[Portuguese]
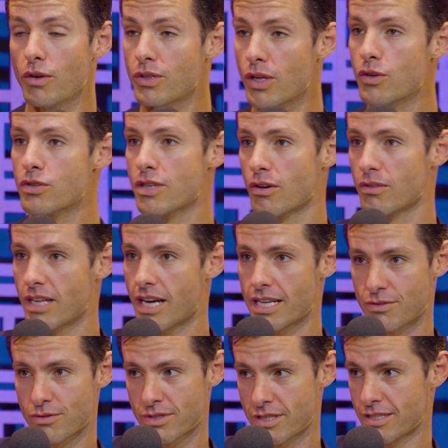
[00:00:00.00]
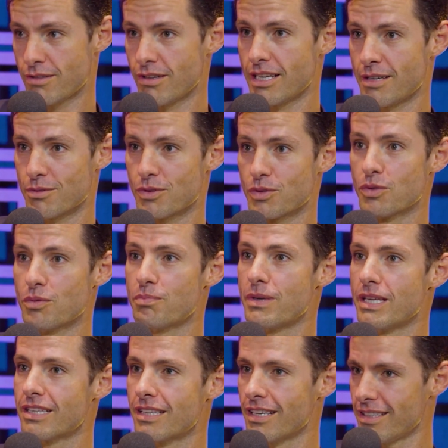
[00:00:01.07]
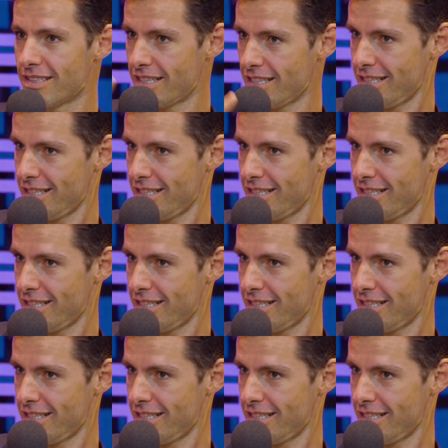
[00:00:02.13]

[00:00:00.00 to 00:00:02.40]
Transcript: Eu tenho saudade, vocês não lembram, do Pita